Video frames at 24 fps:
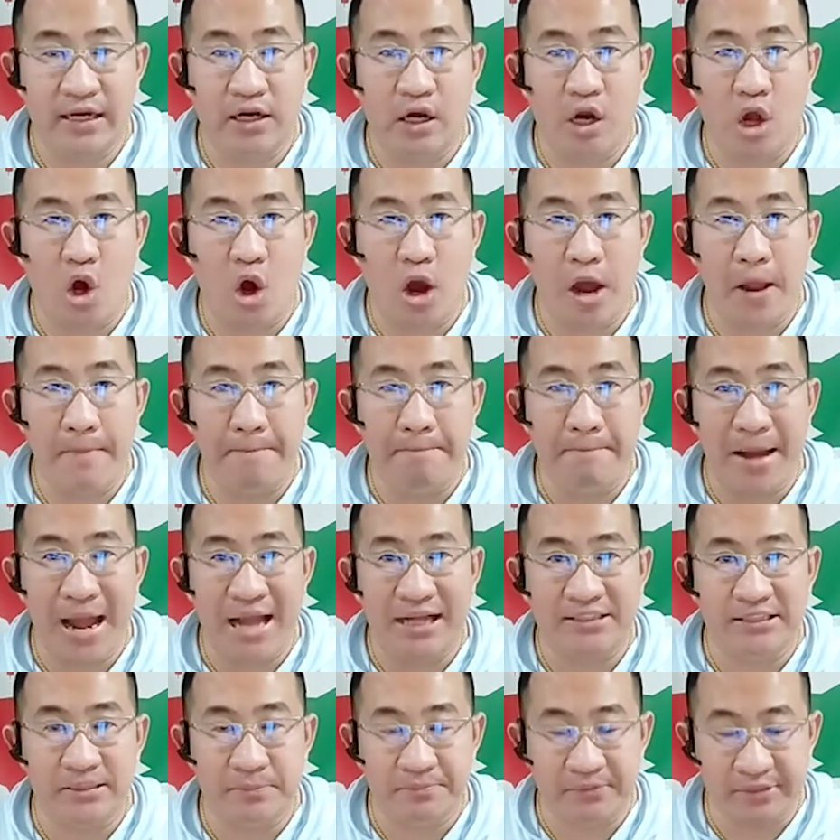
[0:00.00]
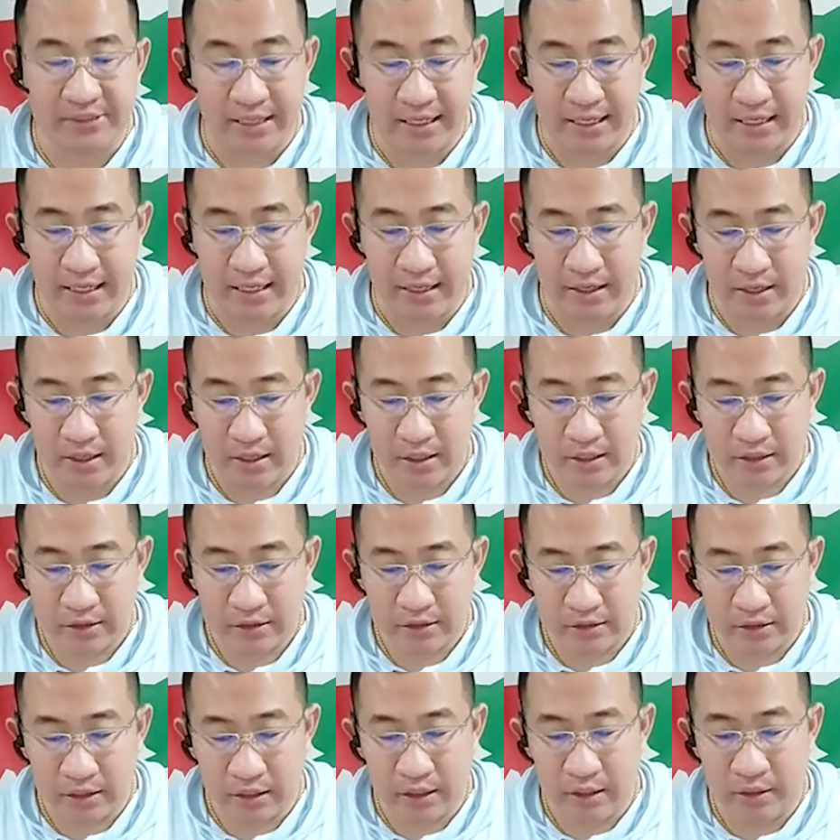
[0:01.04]

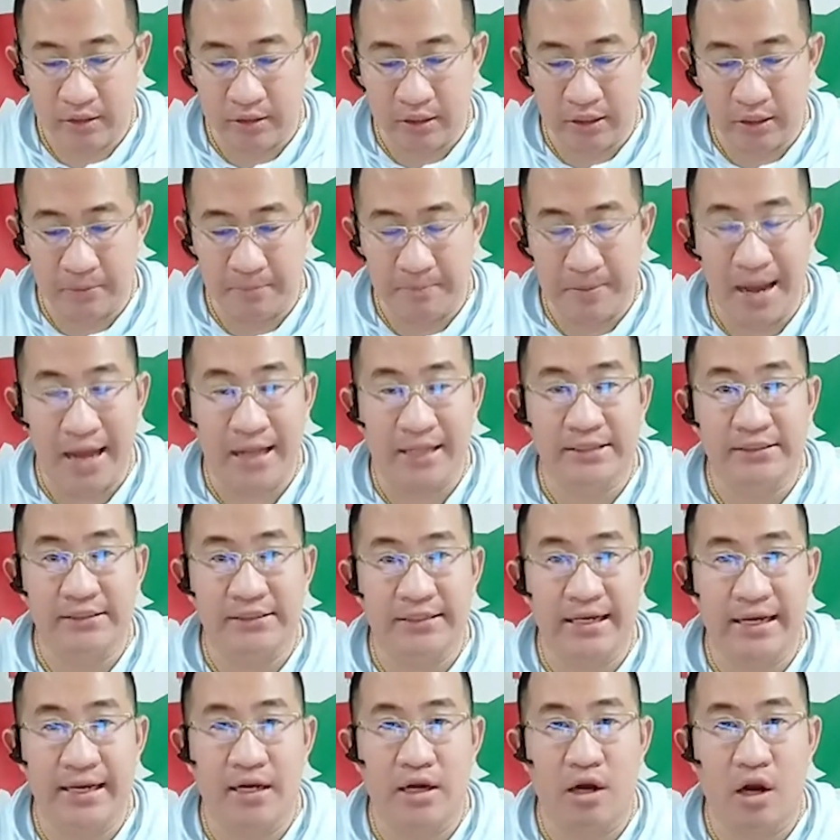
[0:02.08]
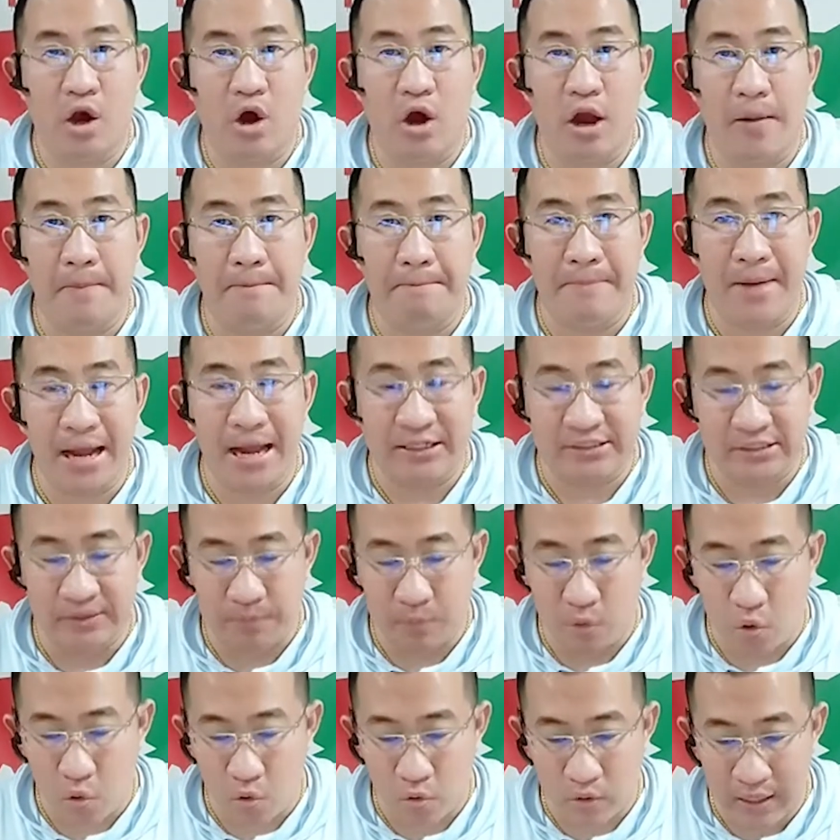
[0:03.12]
1,784 ถึง
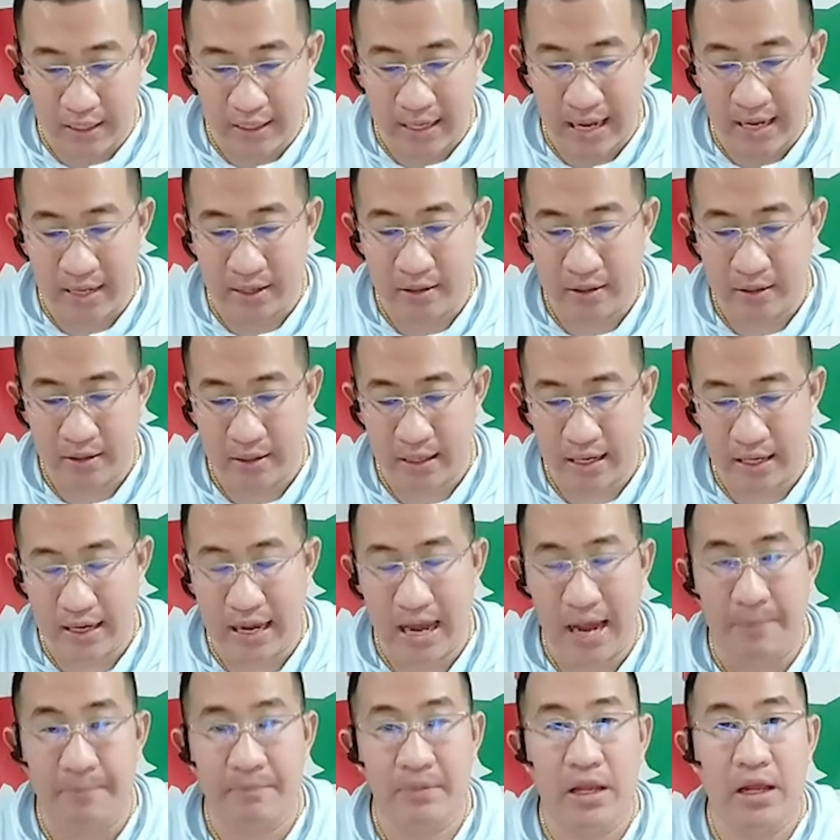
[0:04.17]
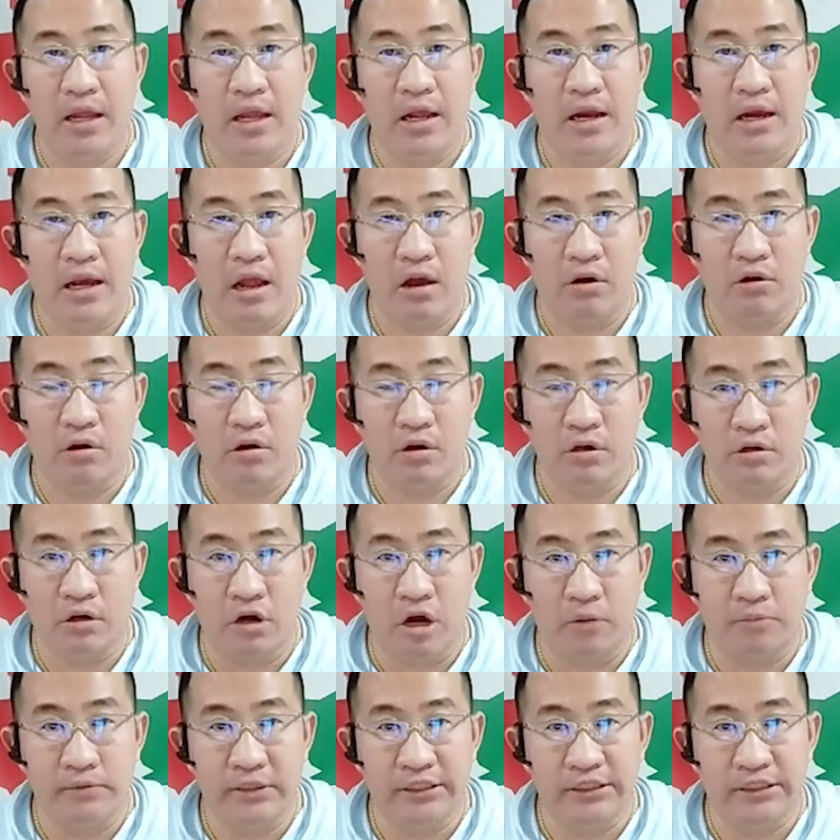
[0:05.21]
1,786 เหรียญนะครับ แล้วก็ก
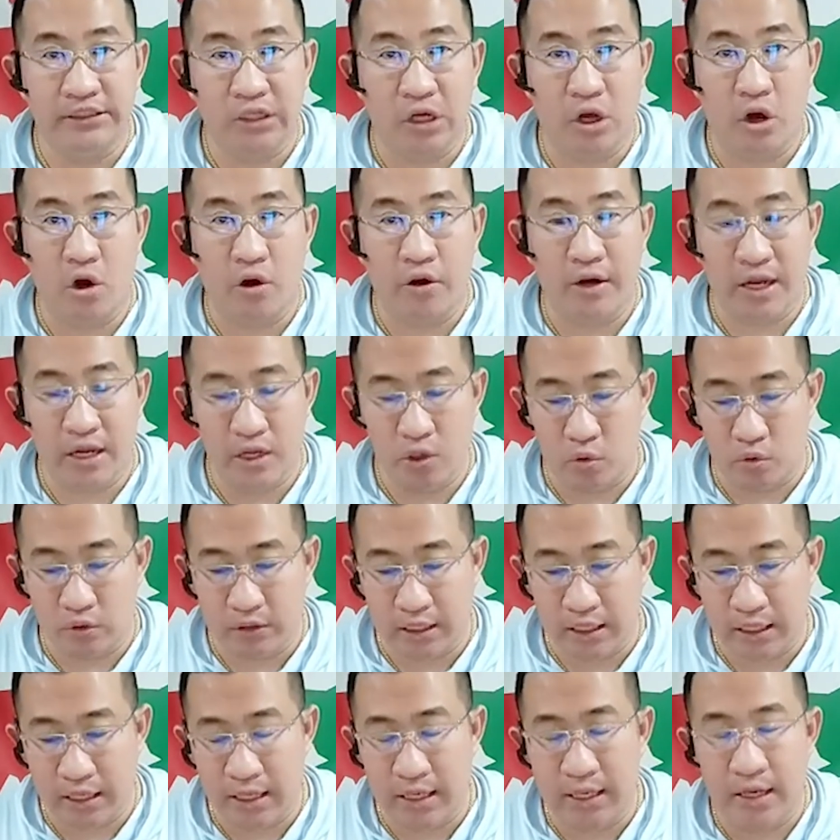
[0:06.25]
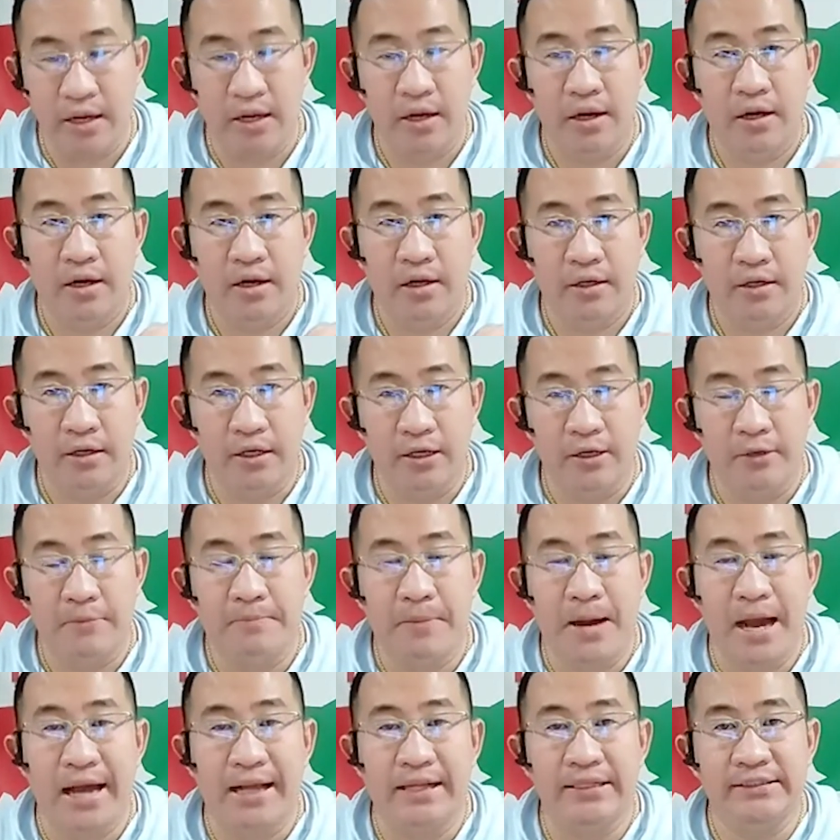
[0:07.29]
รอบที่2เนี่ยอยู่ที่
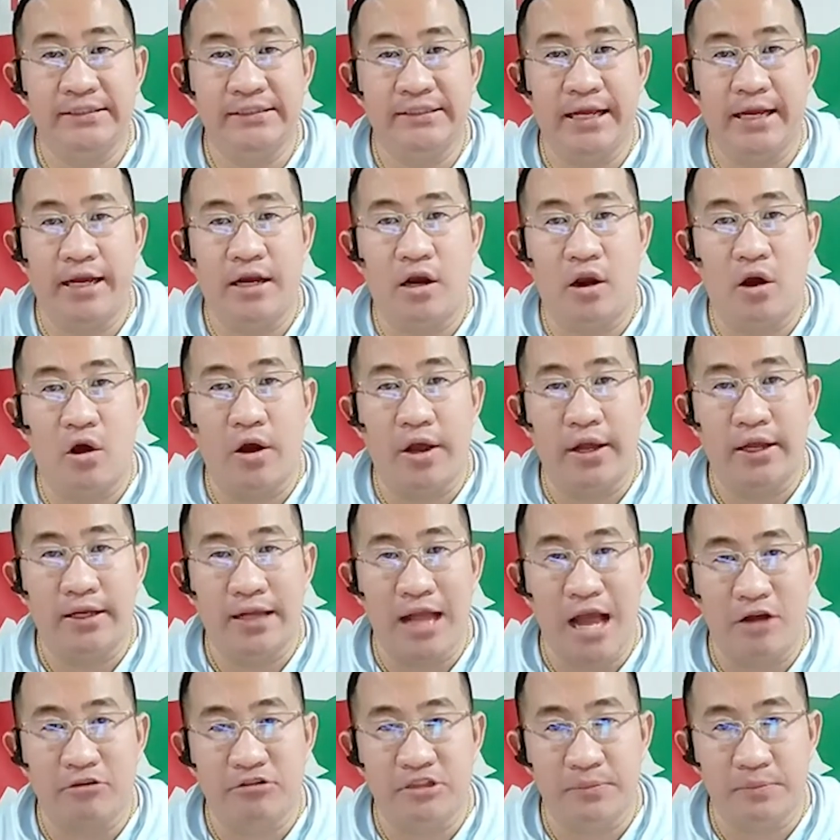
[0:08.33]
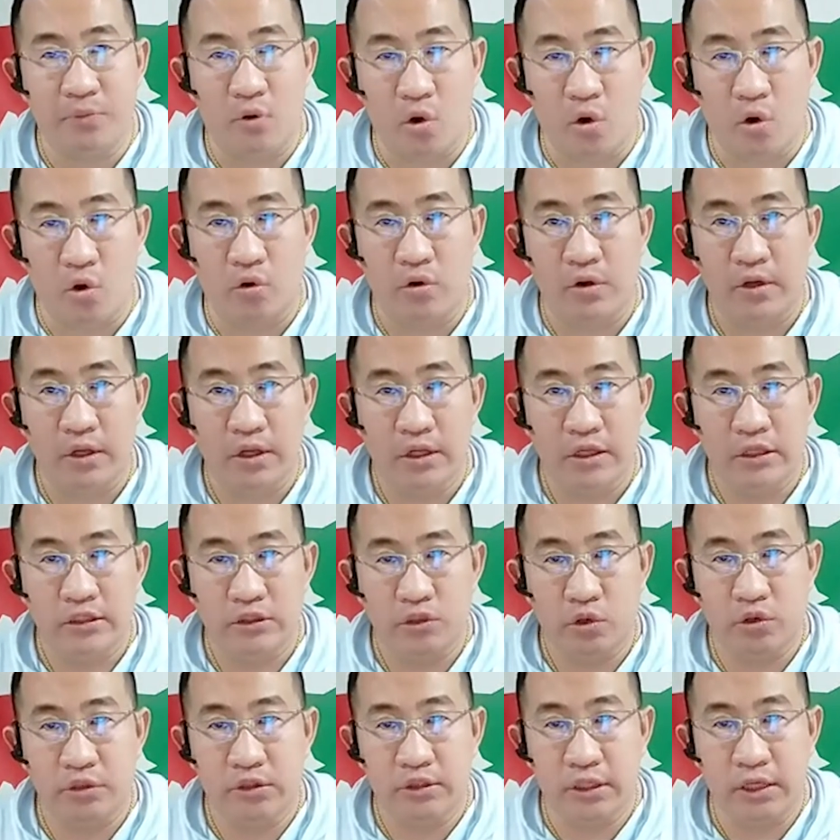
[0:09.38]
1,796
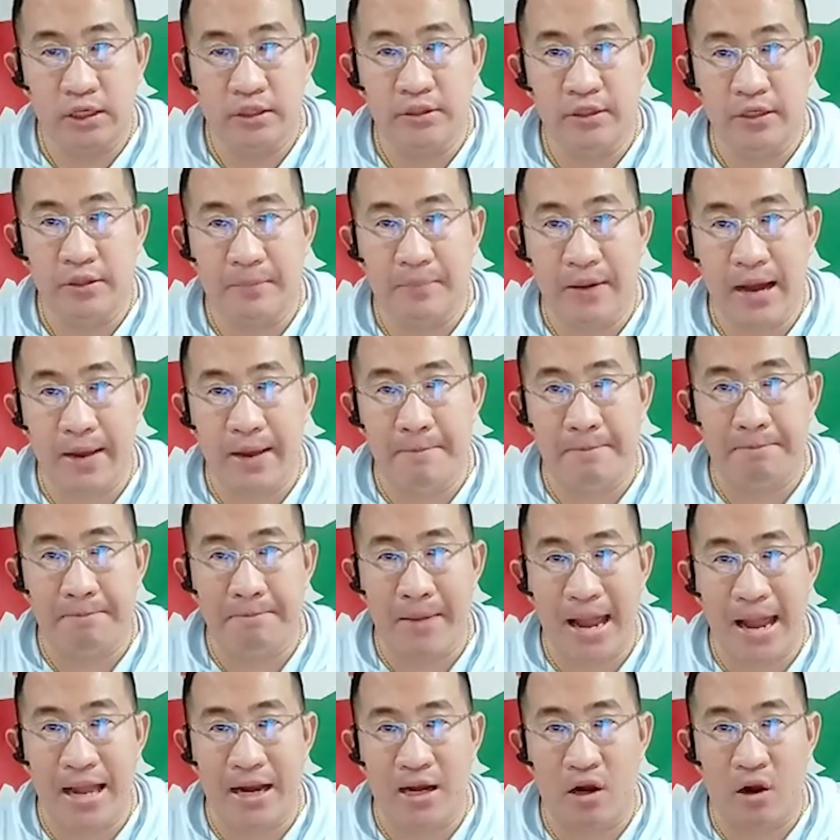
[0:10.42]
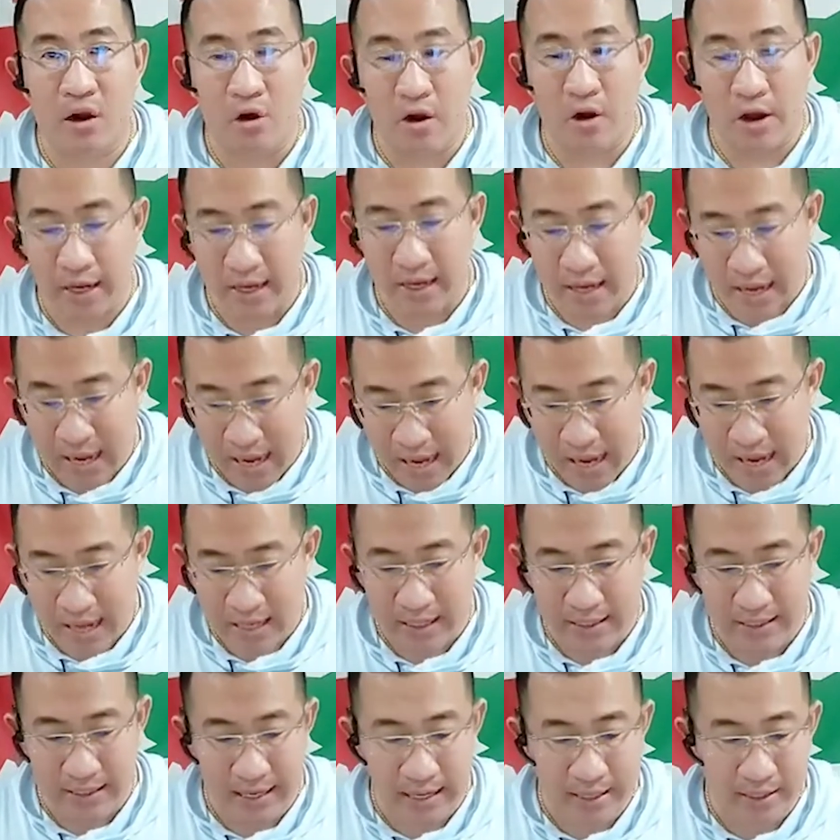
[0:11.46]
จนถึง 1,805
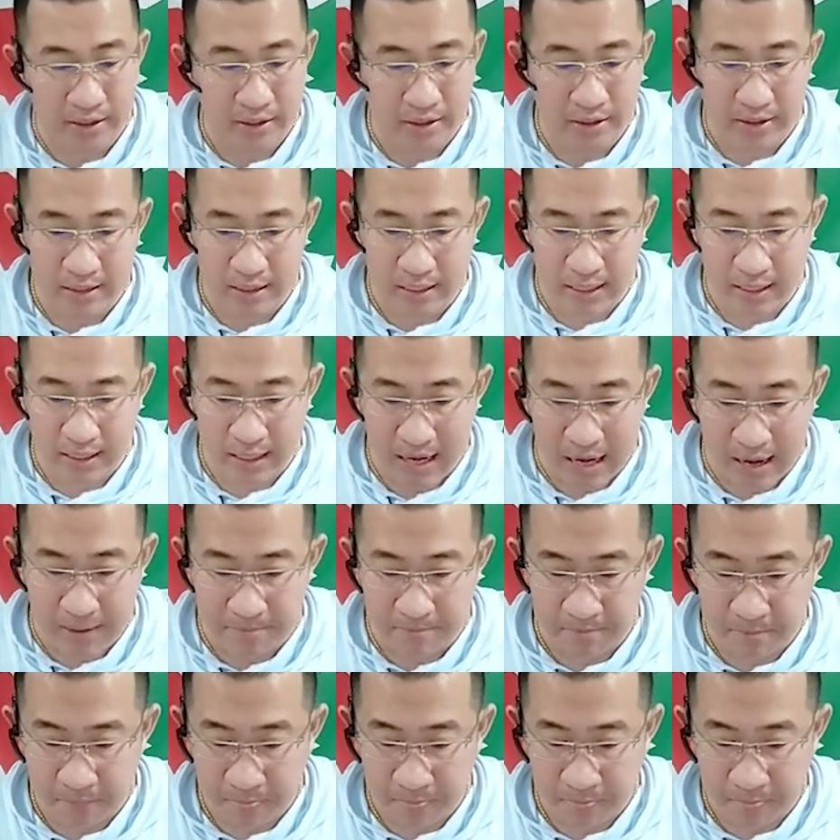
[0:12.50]
เหรียญนนะครับ